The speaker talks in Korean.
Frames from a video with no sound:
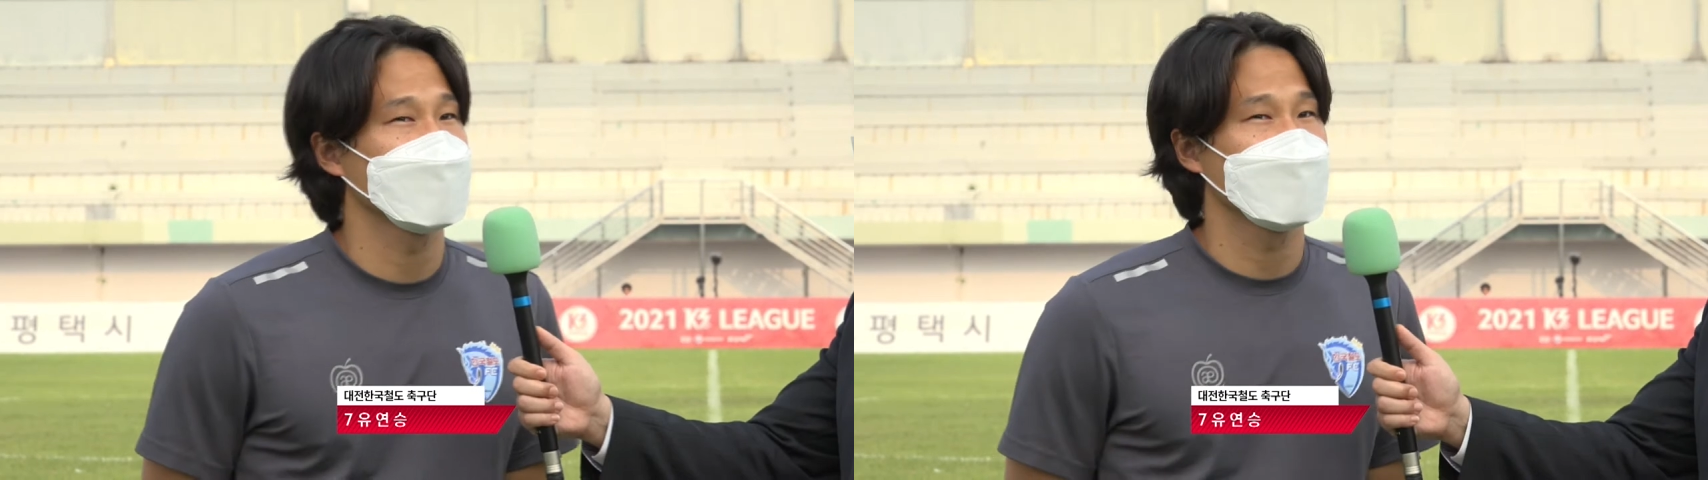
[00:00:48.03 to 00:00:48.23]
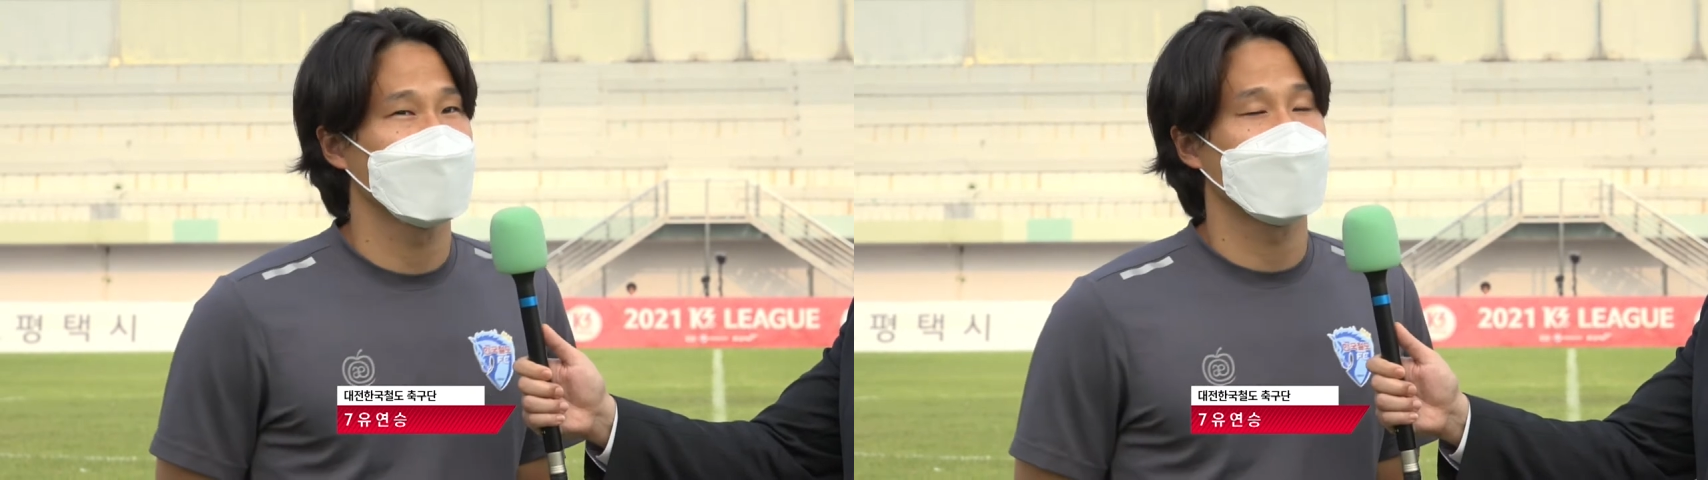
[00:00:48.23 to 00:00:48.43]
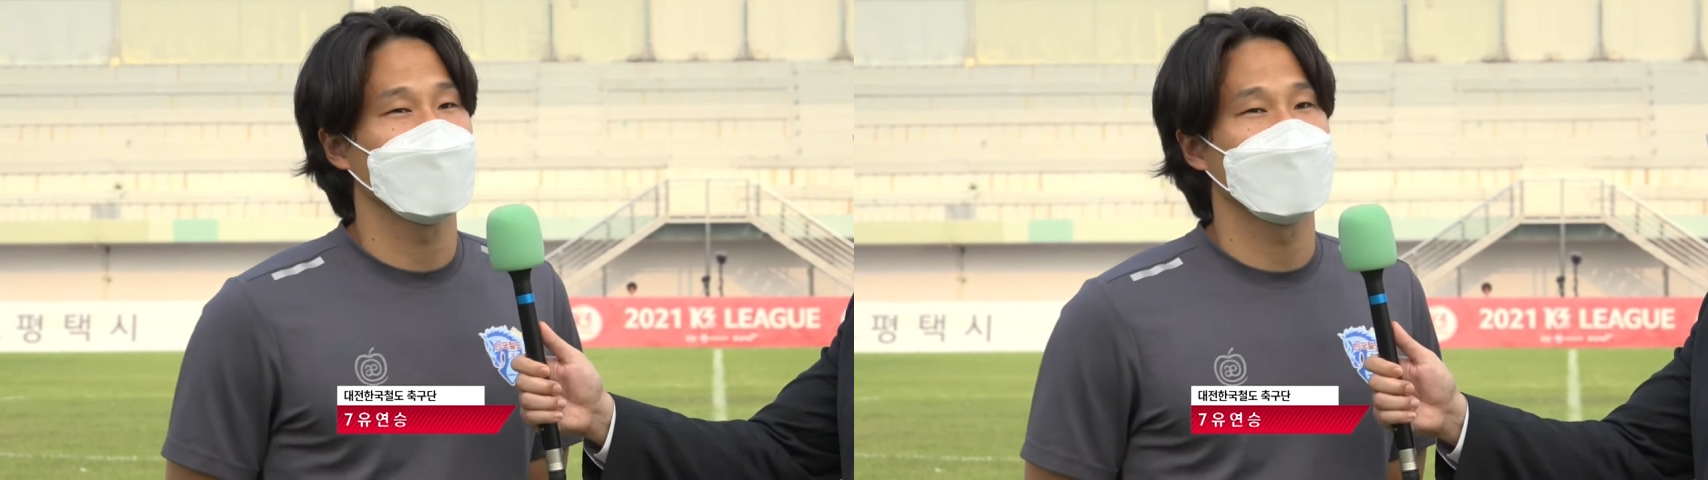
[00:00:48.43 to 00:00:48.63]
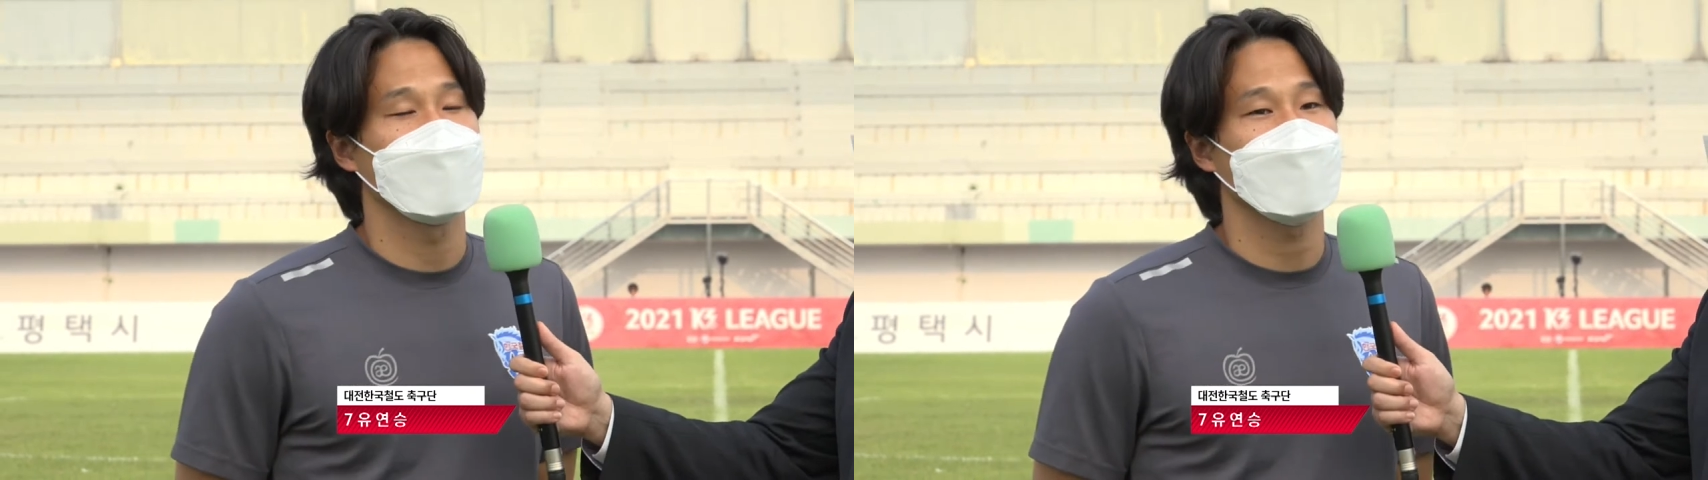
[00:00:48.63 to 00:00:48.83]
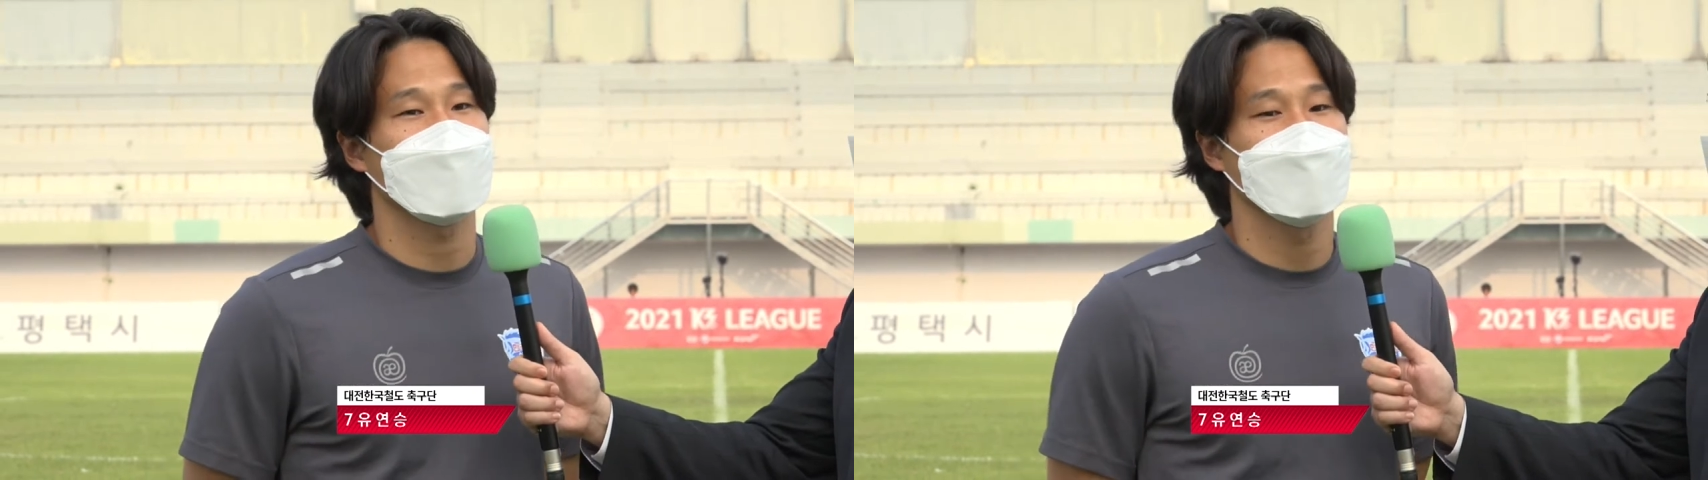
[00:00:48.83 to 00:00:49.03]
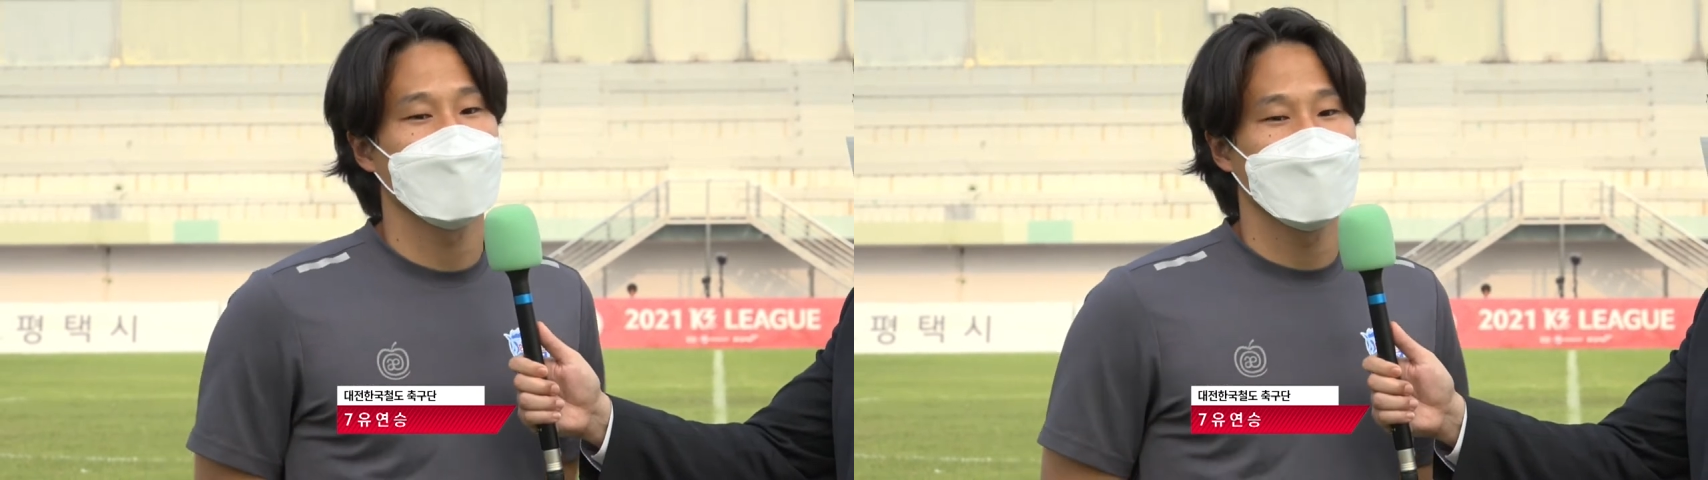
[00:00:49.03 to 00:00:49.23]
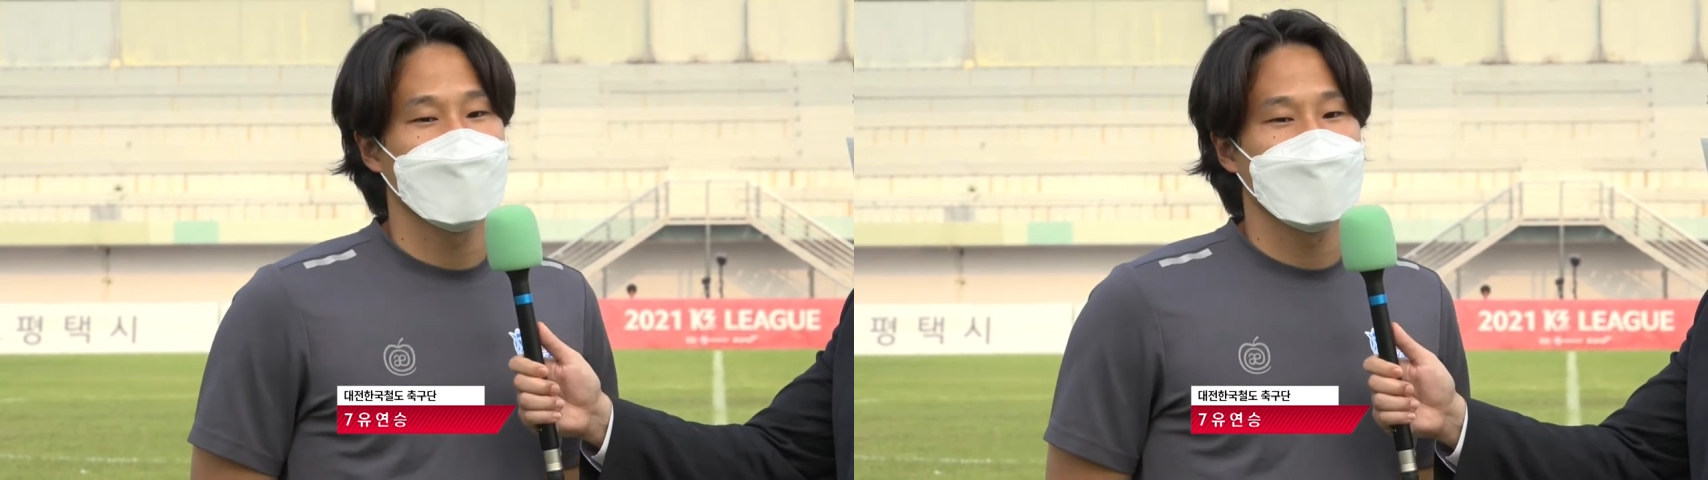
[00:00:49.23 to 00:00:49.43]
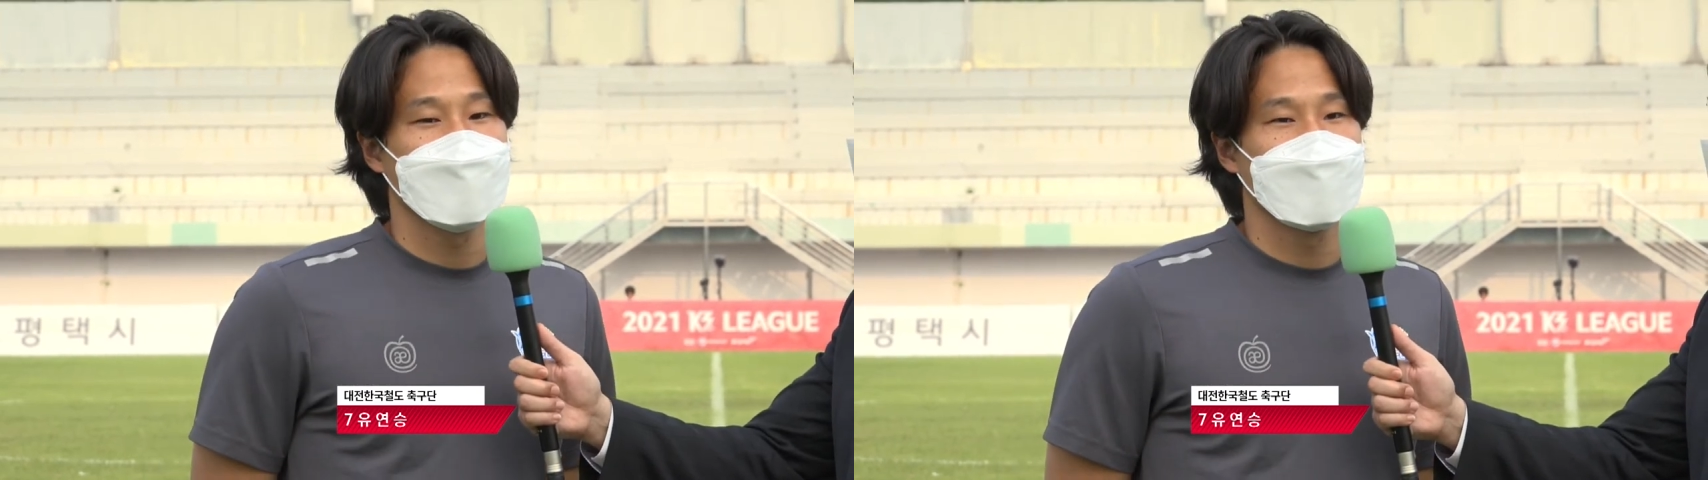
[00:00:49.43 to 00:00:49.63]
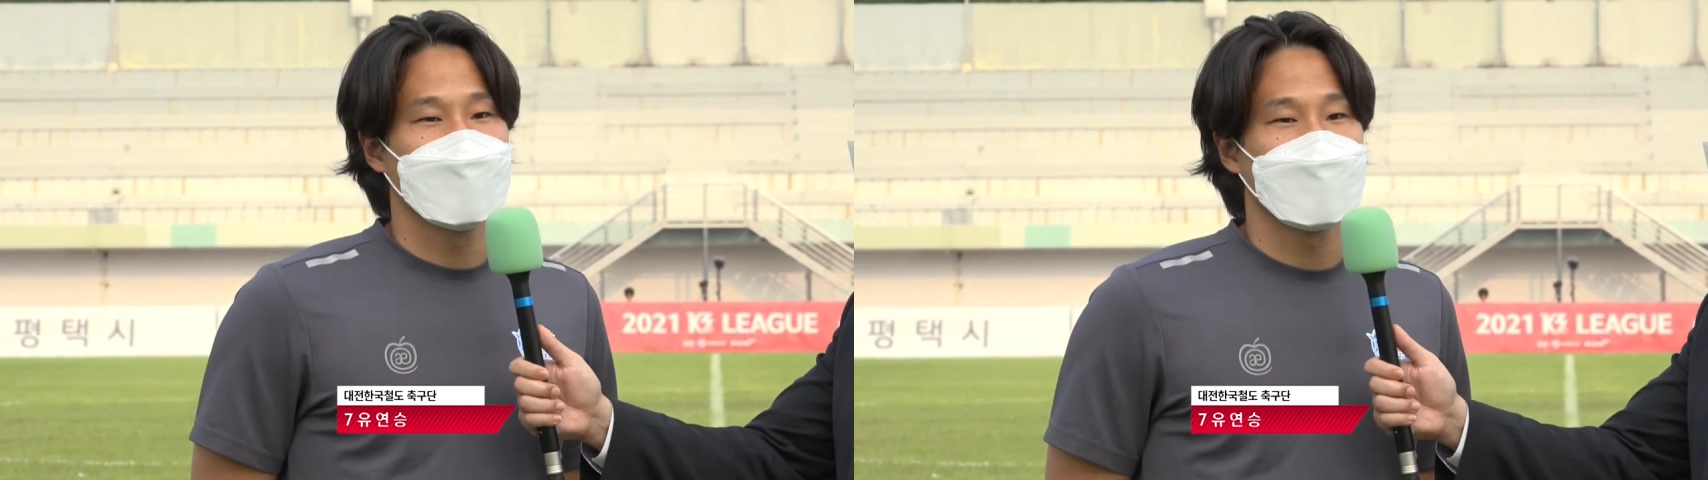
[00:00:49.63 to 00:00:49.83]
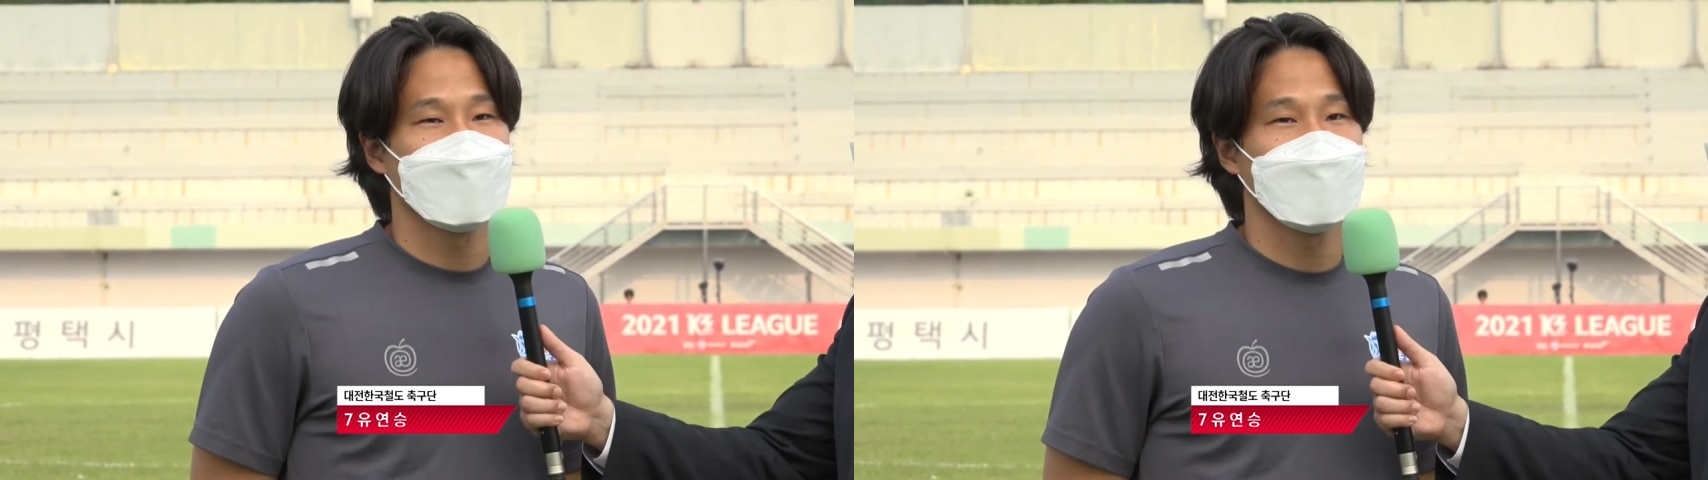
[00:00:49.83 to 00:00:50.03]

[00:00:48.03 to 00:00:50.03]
나오는데 그런